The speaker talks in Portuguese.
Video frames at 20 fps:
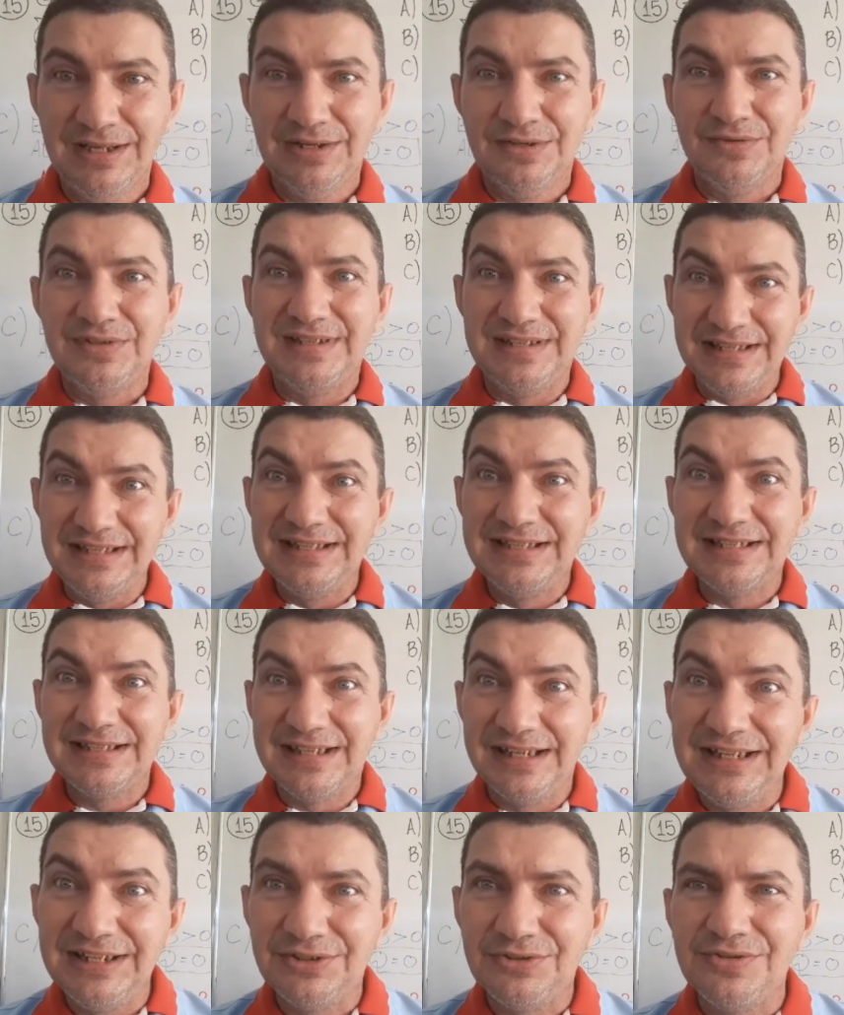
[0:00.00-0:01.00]
os
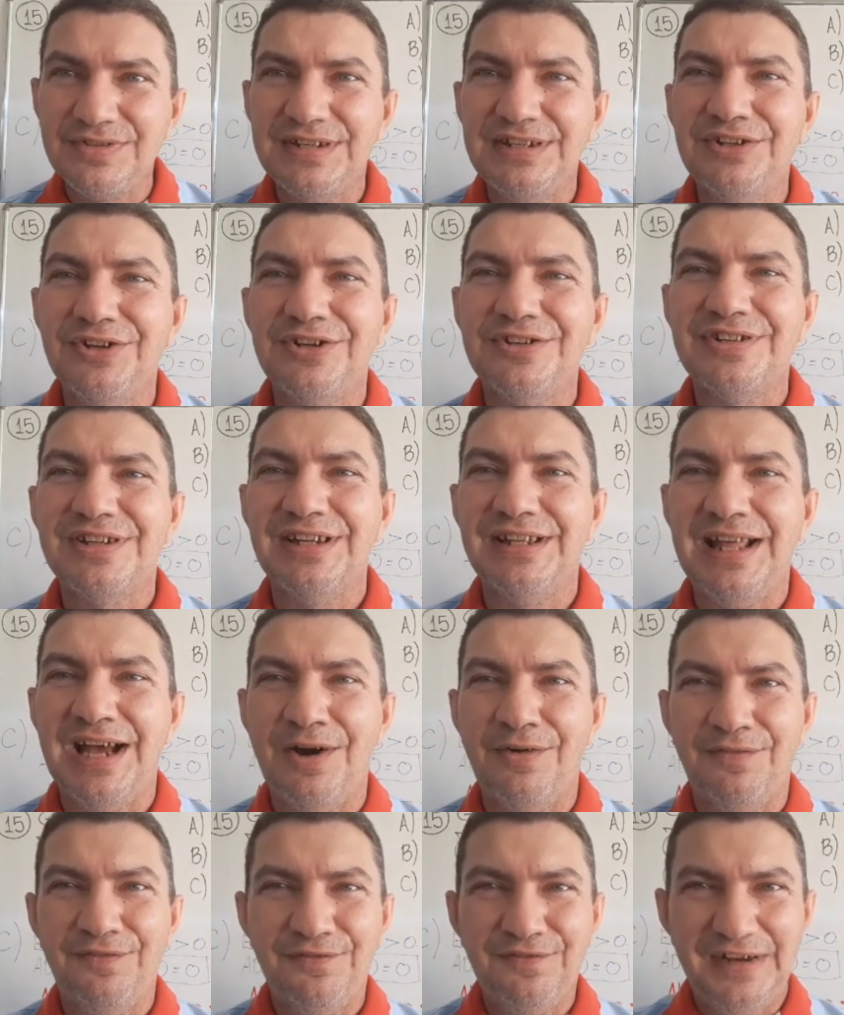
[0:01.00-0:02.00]
inscritos em nosso
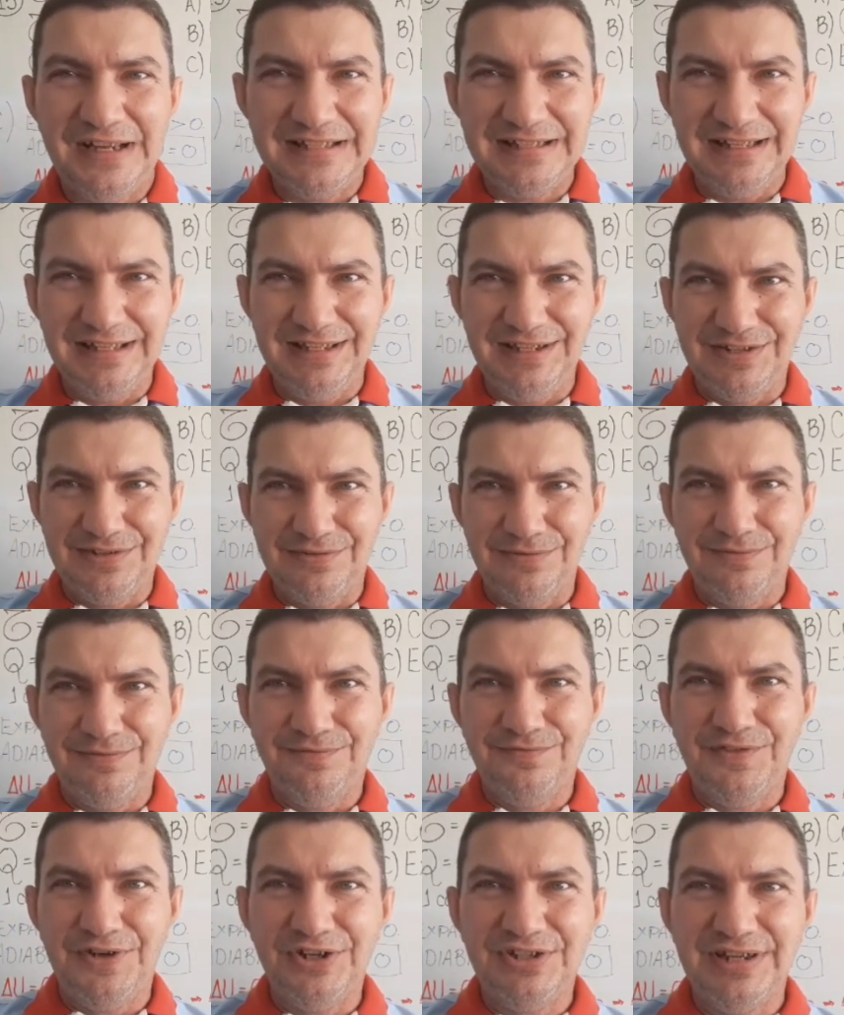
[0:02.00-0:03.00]
canal. Faça isso. Um
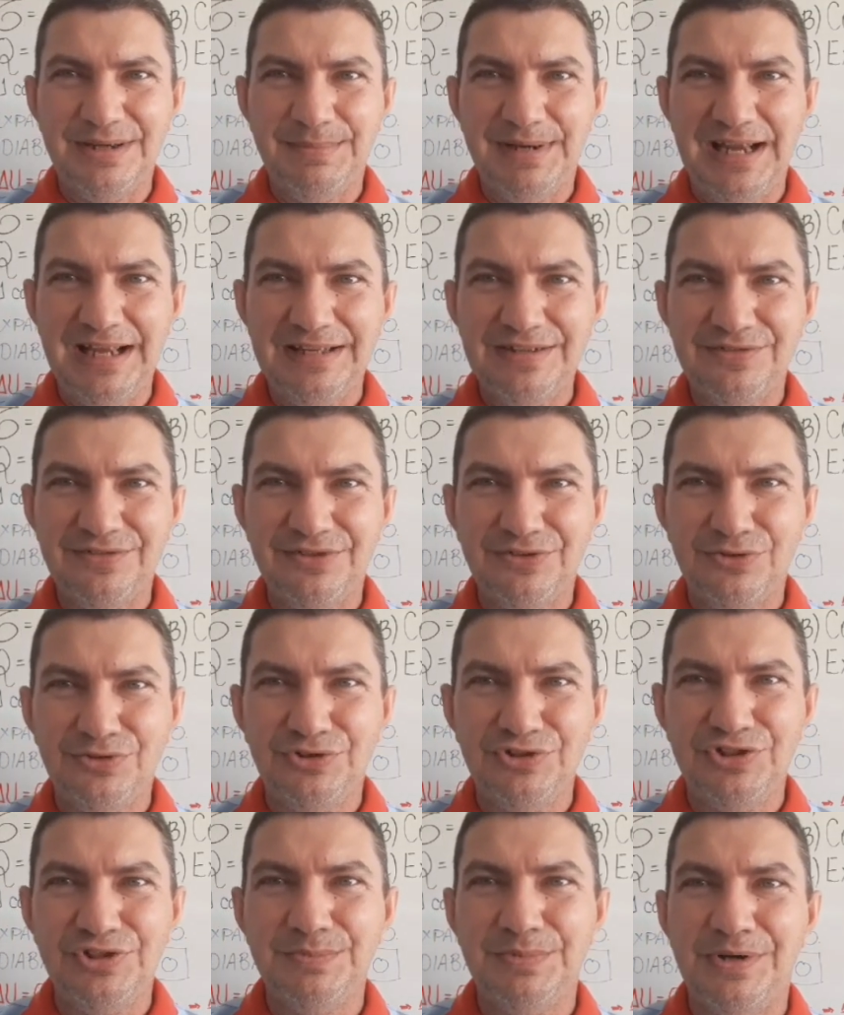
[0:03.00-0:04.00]
forte abraço,
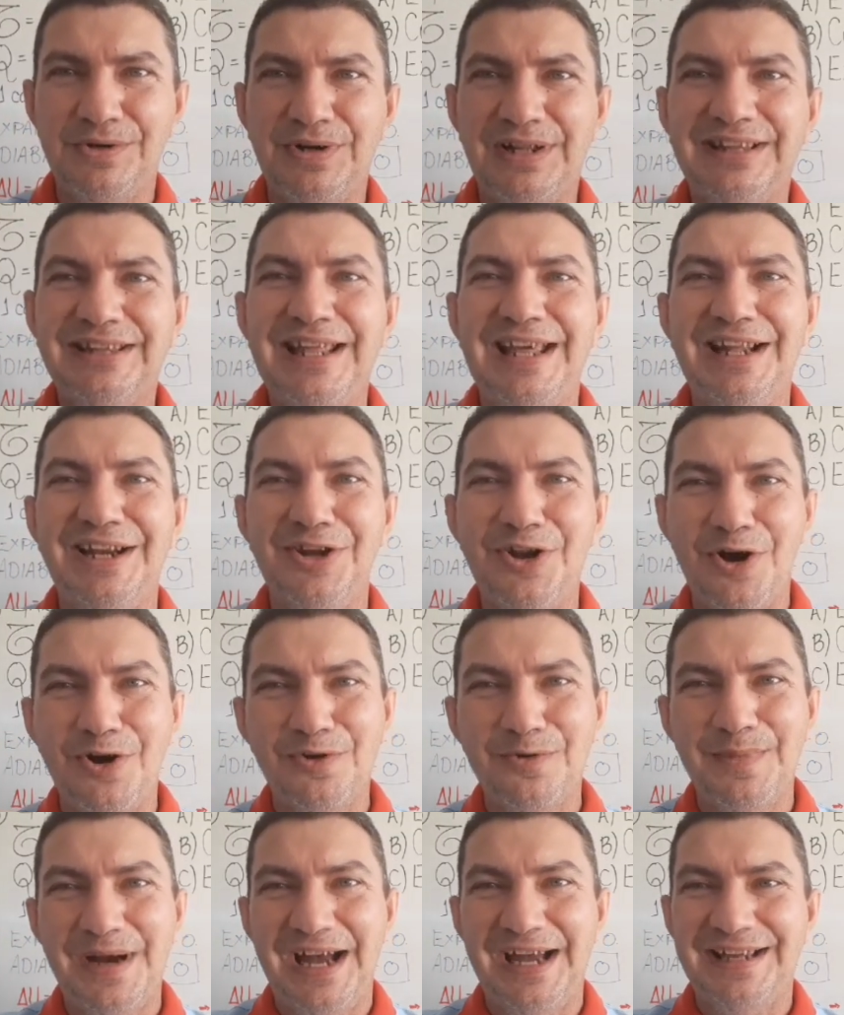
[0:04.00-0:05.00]
tudo de bom. Até
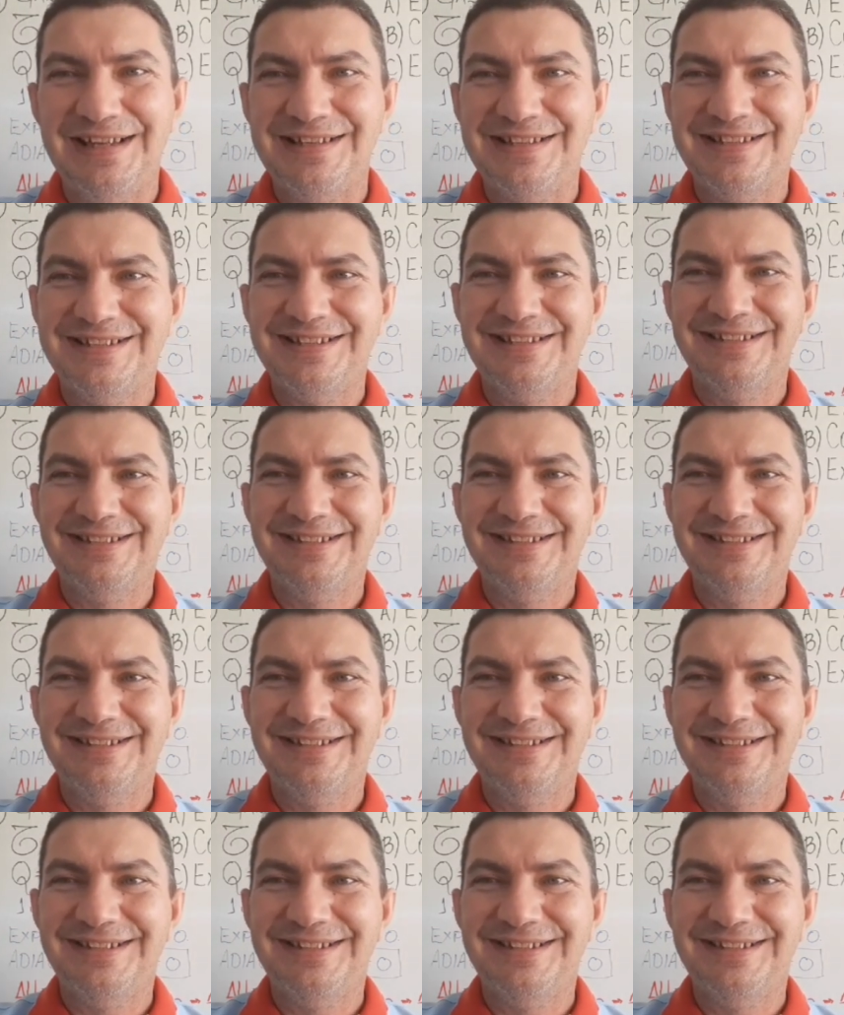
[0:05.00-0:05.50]
logo mais.